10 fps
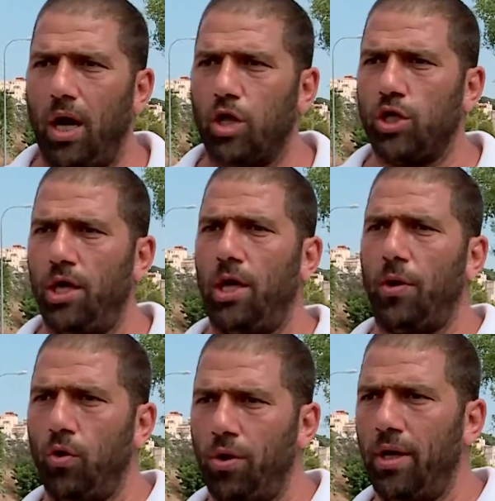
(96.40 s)
عشان
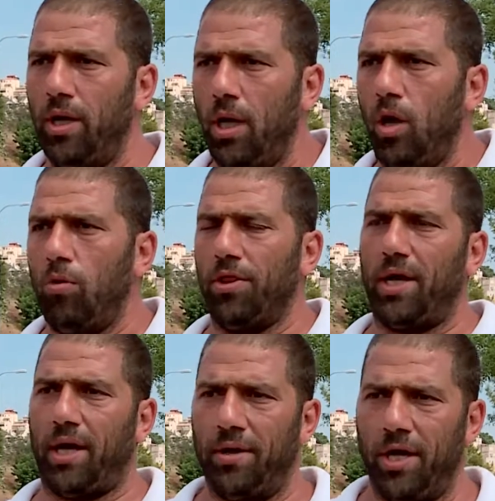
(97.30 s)
الارنونه
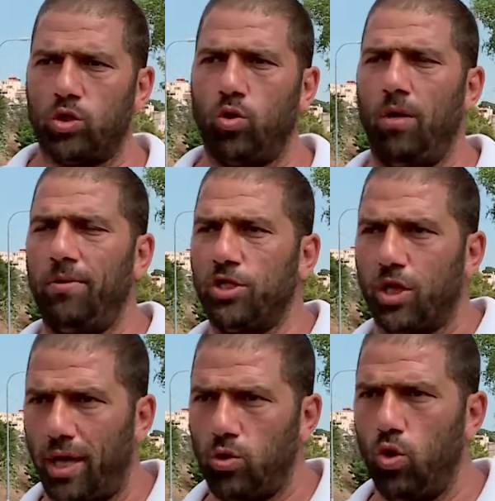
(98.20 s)
ويضحك على الناس ويقول لهم بدي
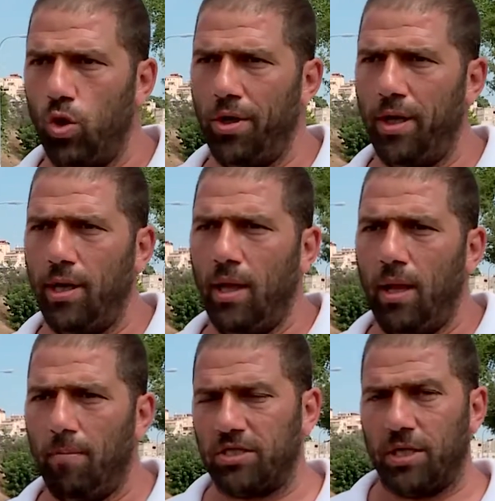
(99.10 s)
اشغلكم هون
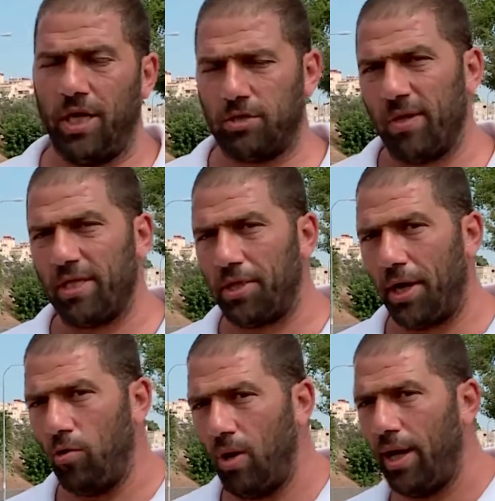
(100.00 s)
بس الناس ما تدري
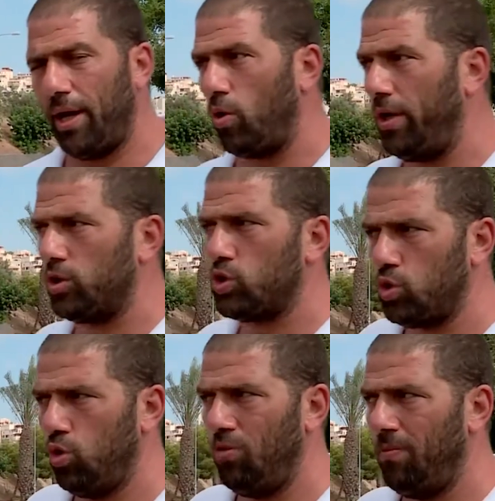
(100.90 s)
انه هاي كلها
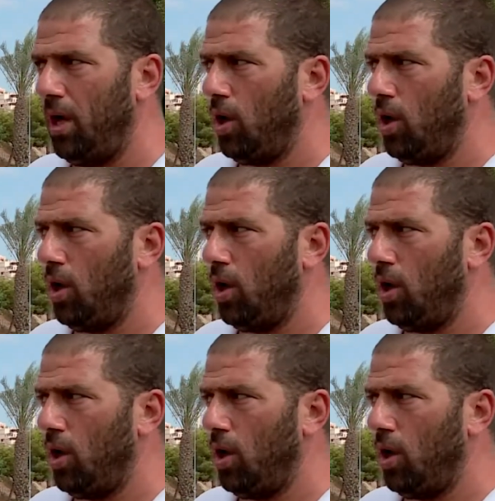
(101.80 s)
زهوم